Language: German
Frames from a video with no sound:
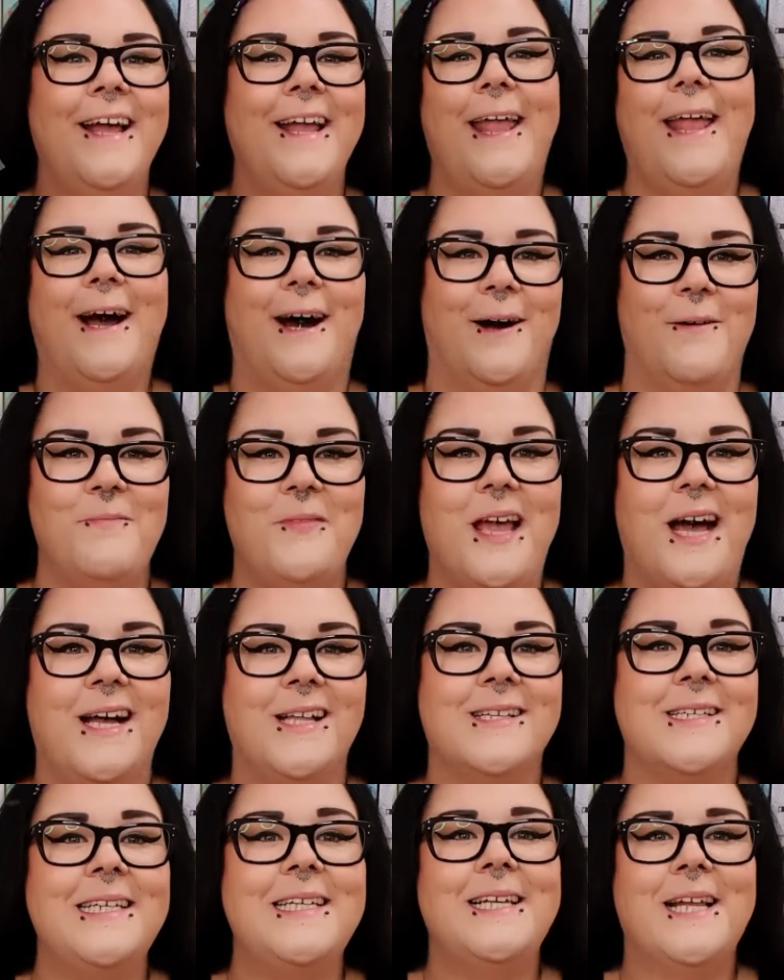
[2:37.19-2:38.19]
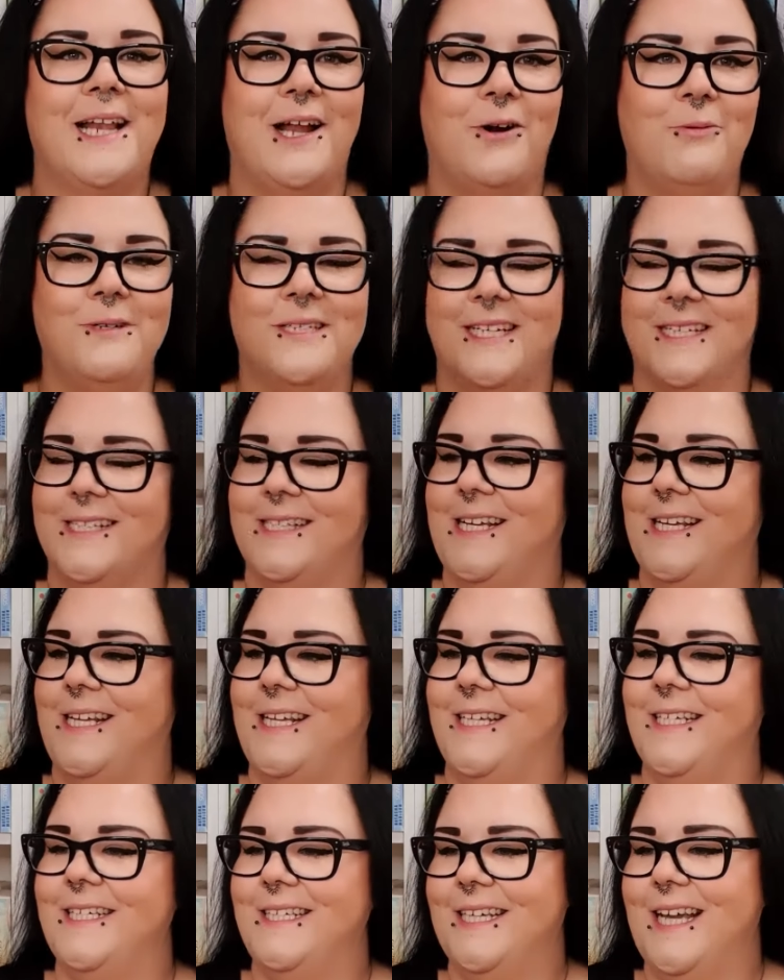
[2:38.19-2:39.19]
Ja, also ich glaube
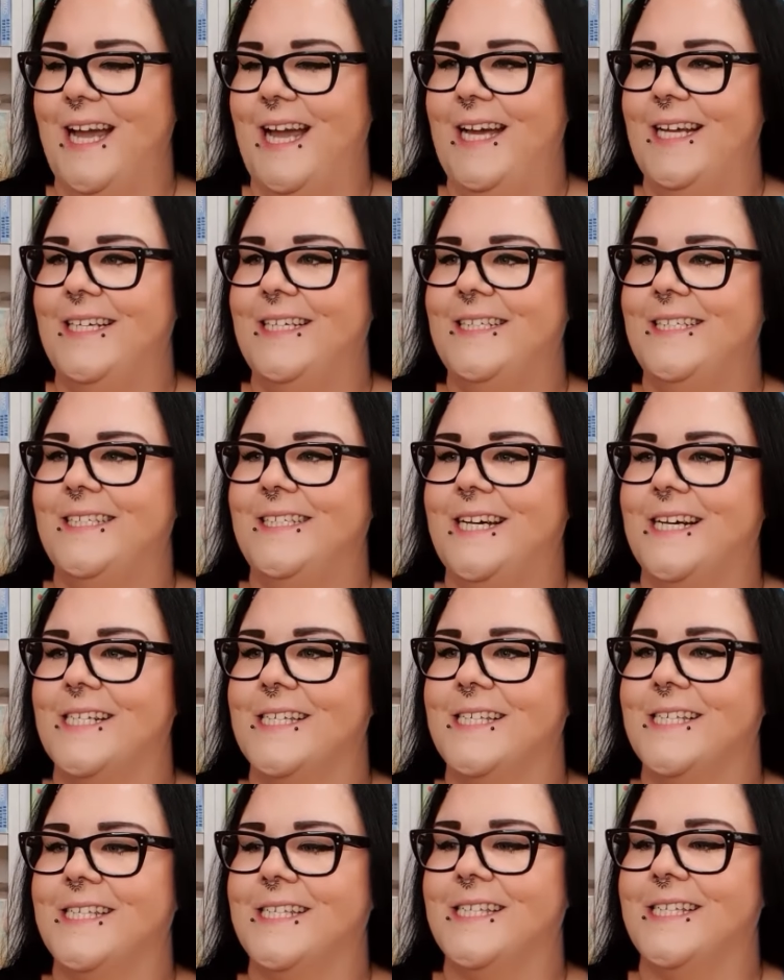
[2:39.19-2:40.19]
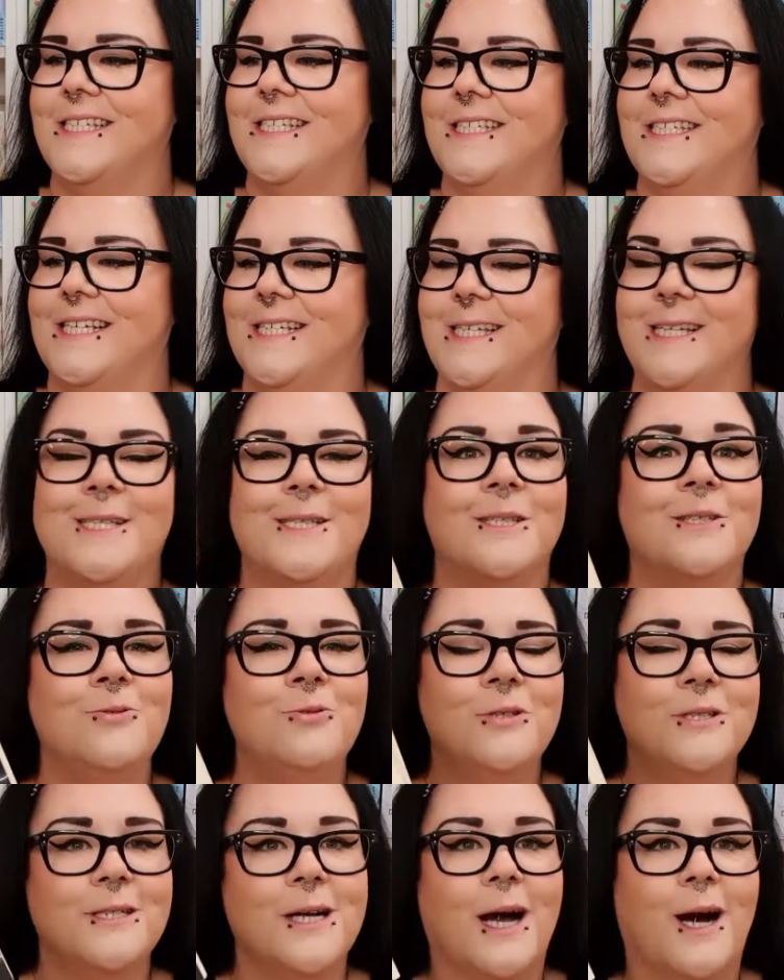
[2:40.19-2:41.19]
tatsächlich, dass das jetzt
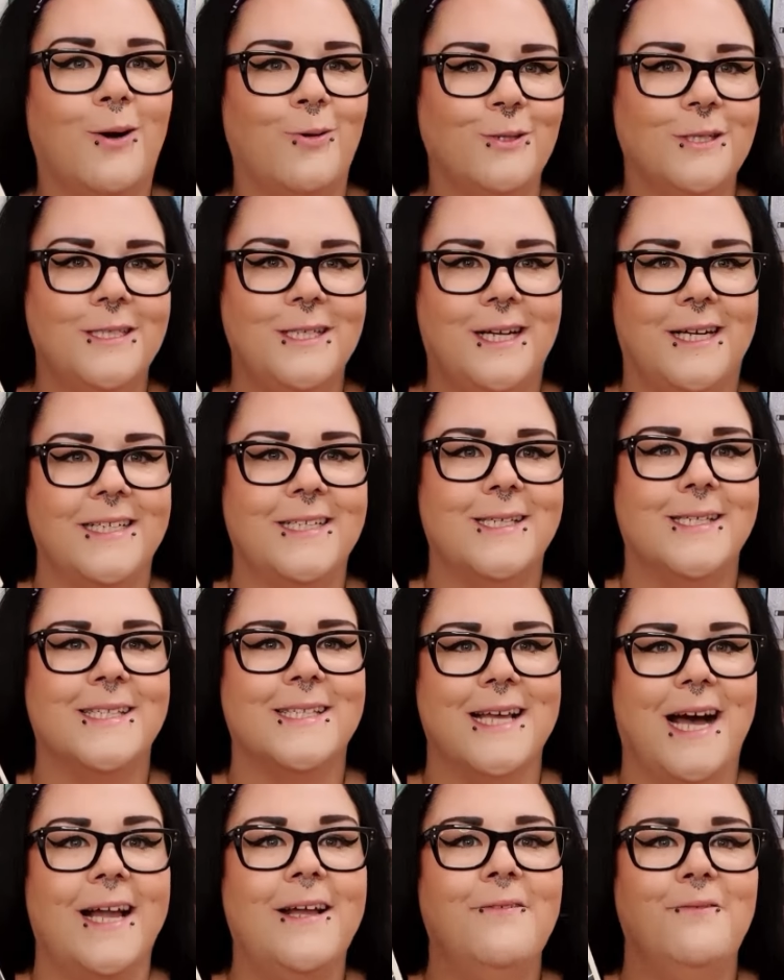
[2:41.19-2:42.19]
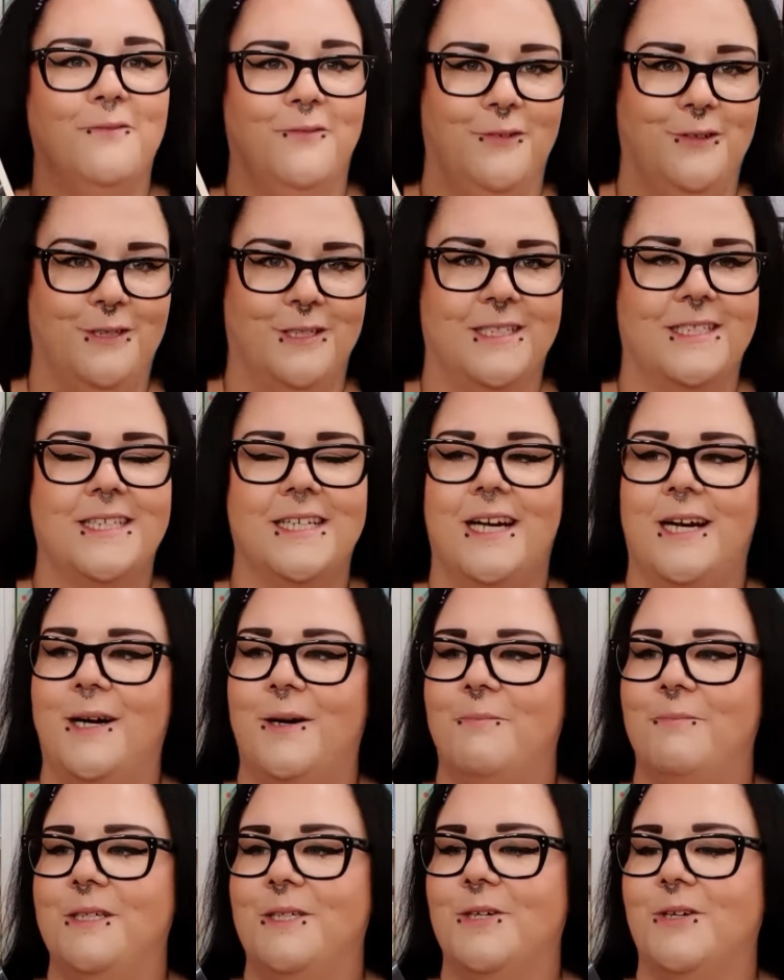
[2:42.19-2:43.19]
düsterer aussieht, als es sein wird.
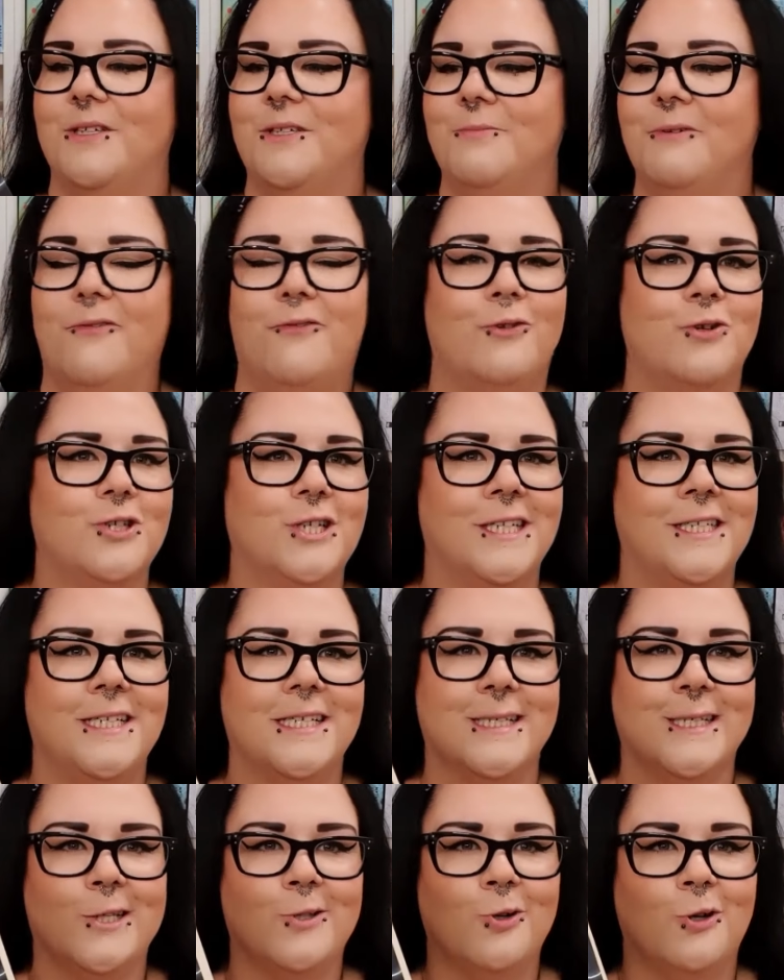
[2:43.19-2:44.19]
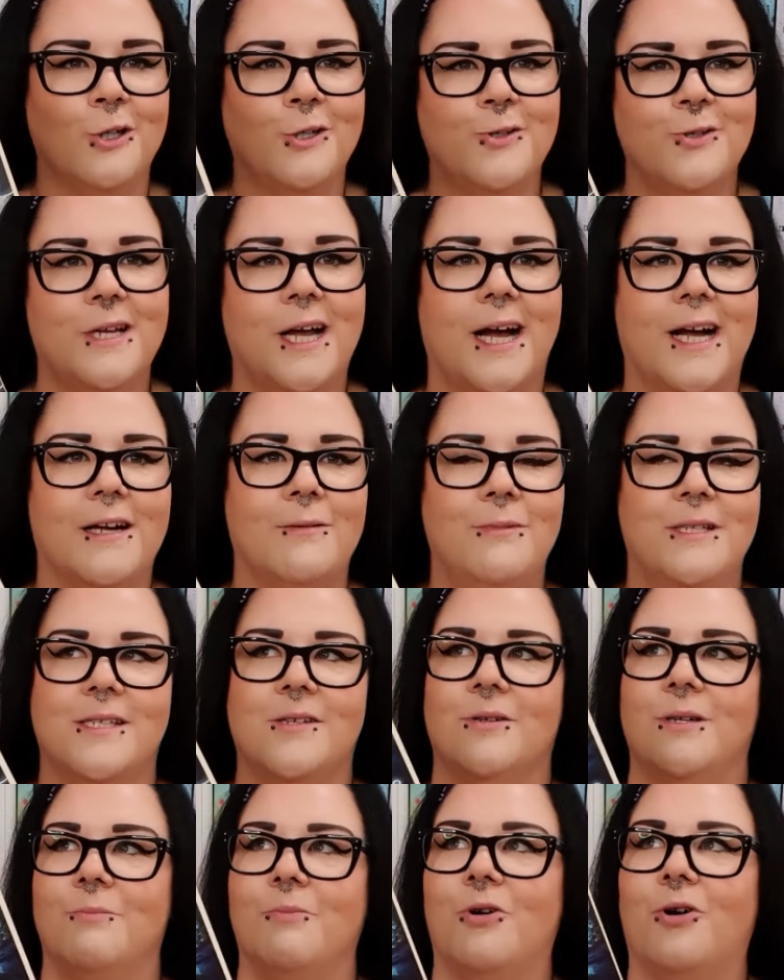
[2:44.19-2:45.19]
Ähm, ich könnte mir vorstellen, dass das heutzutage mit
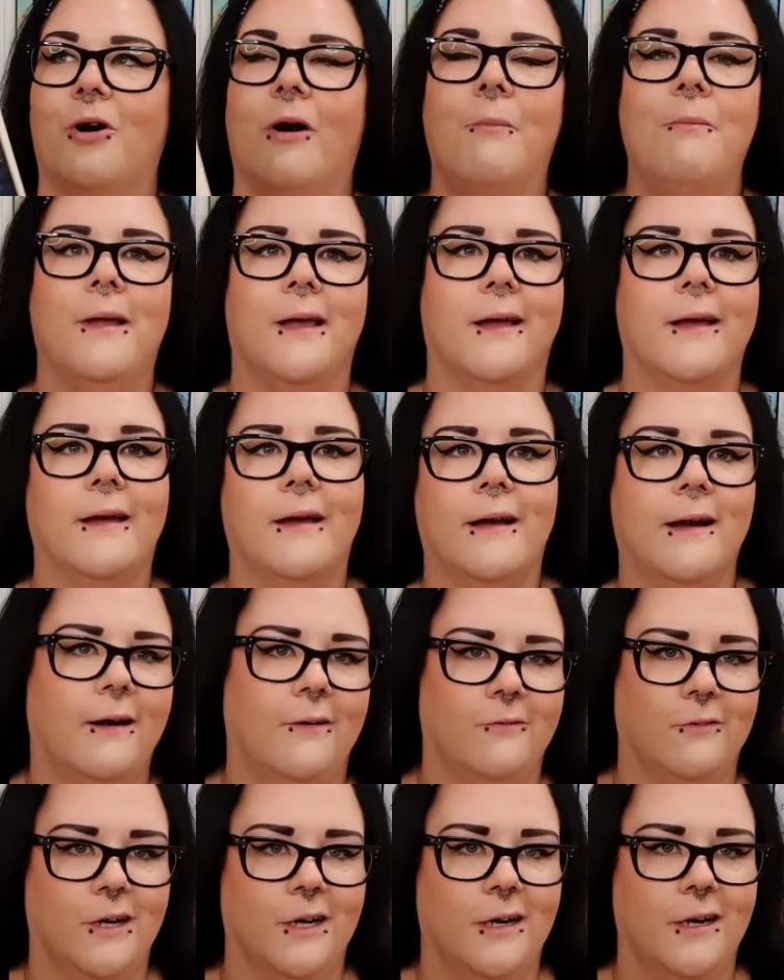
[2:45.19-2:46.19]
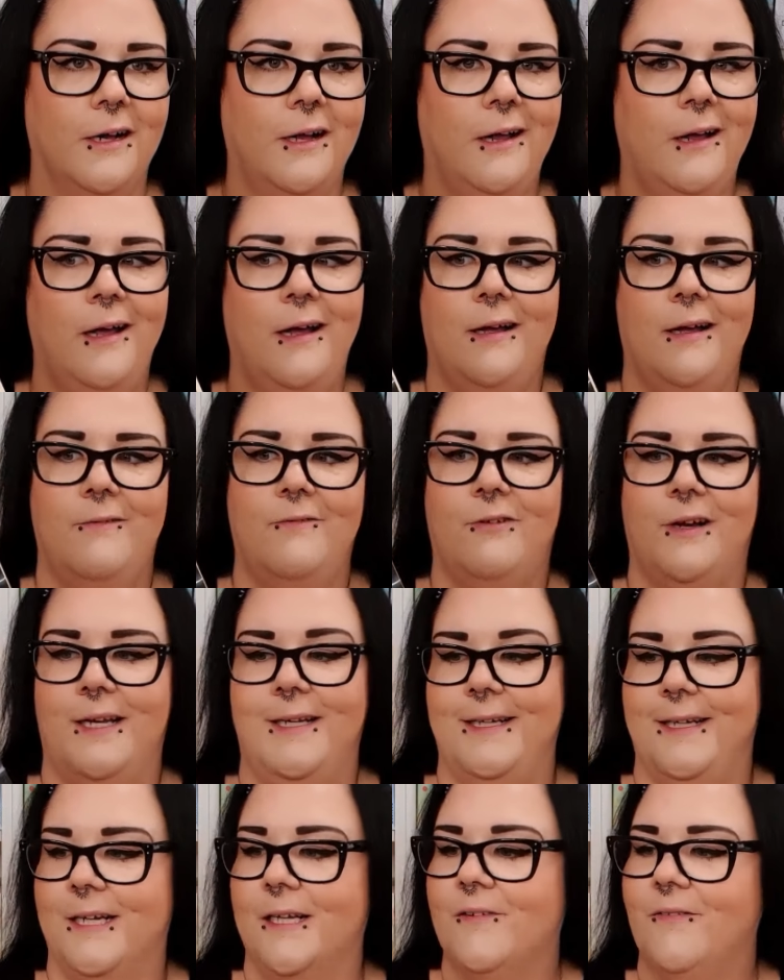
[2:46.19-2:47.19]
so einem Comic-Cover
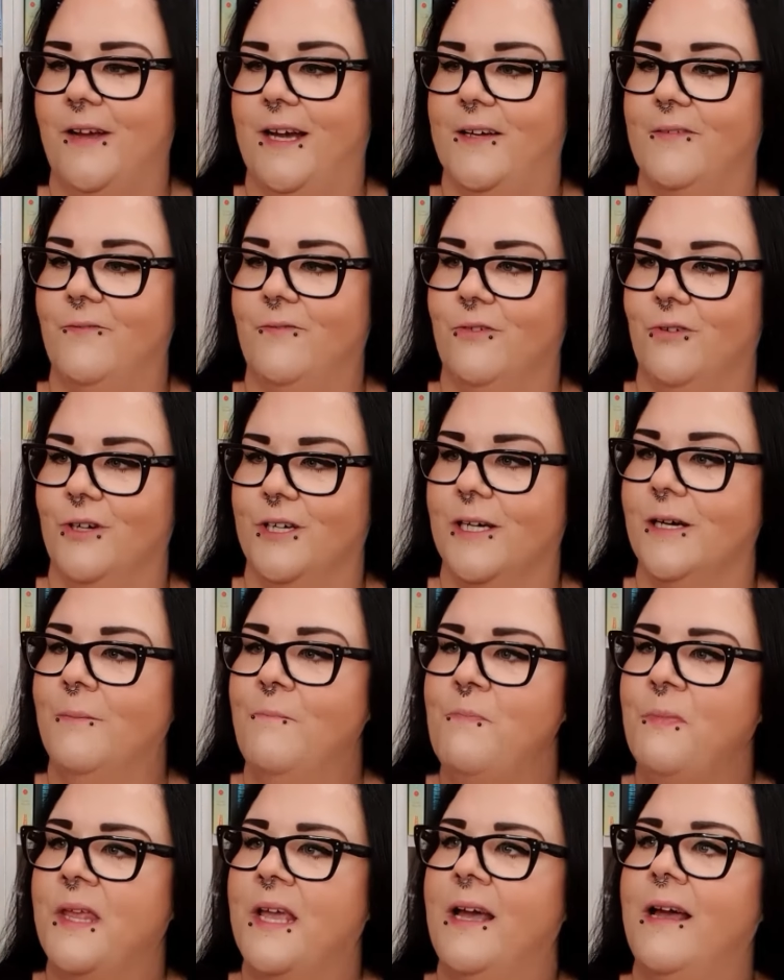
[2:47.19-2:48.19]
verlegt werden würde.